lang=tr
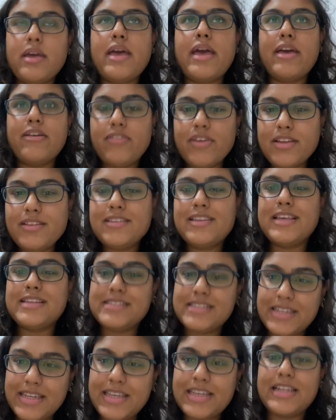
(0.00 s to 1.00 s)
Evet
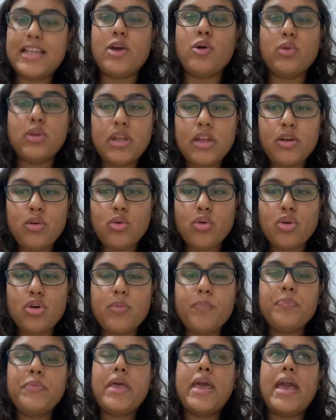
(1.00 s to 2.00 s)
kesinlikle
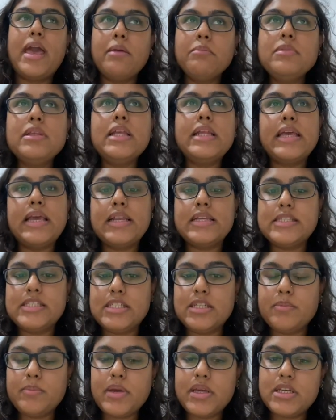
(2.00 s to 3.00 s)
öneriyorum. Hem dil
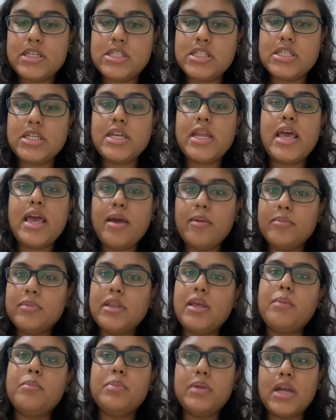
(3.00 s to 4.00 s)
geliştirmek için hem
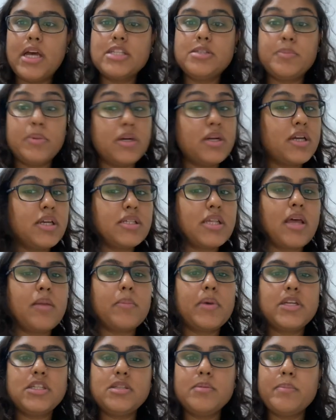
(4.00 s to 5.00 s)
de biraz para
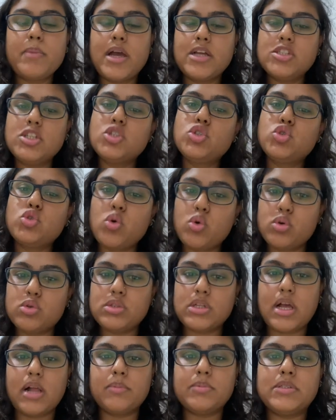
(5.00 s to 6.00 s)
kazanmak için bence çok
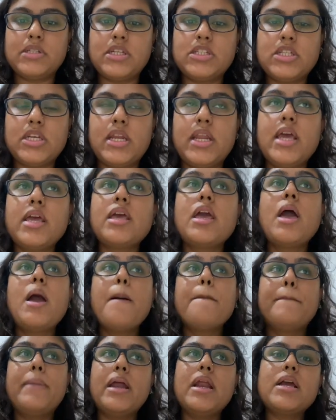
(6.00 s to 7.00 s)
güzel bir seçenek.
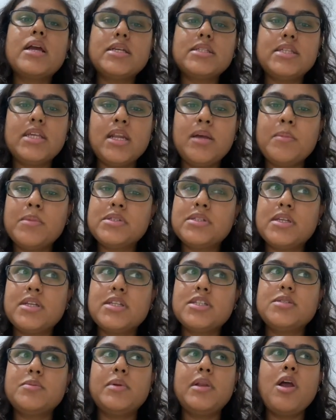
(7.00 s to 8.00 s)
Para
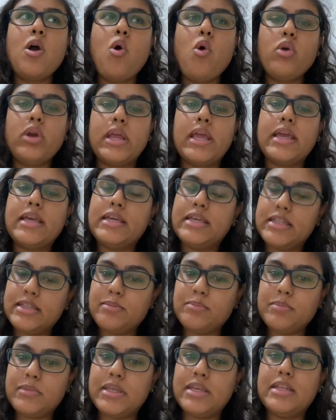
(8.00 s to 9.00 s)
kazanamasanız bile oraya
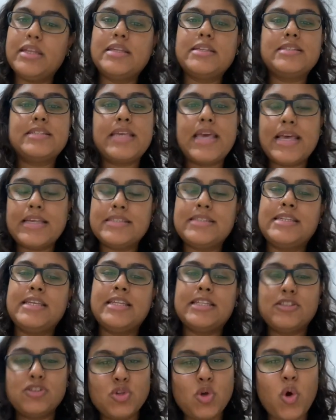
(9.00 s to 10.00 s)
gittiğiniz,
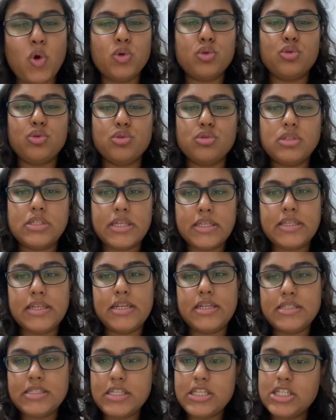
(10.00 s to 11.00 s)
gezdiğiniz, gördüğünüz,
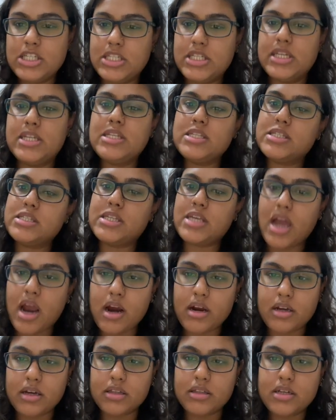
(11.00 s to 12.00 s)
yediğiniz, içtiğiniz
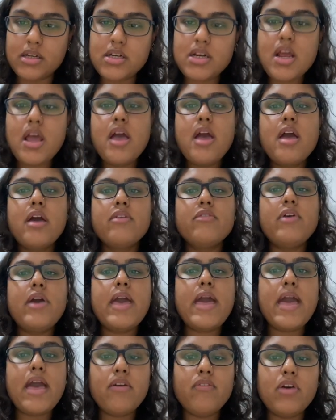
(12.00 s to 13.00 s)
kar kalır.
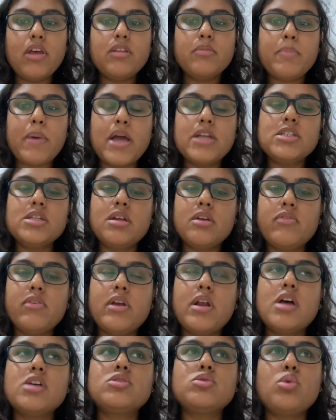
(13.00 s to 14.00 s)
Ve evet bence
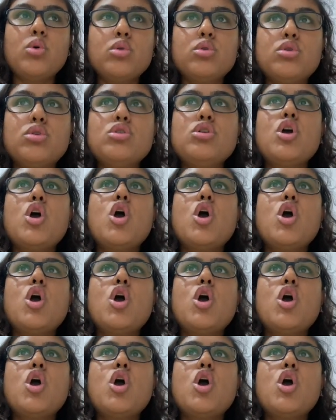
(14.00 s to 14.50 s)
referans olur.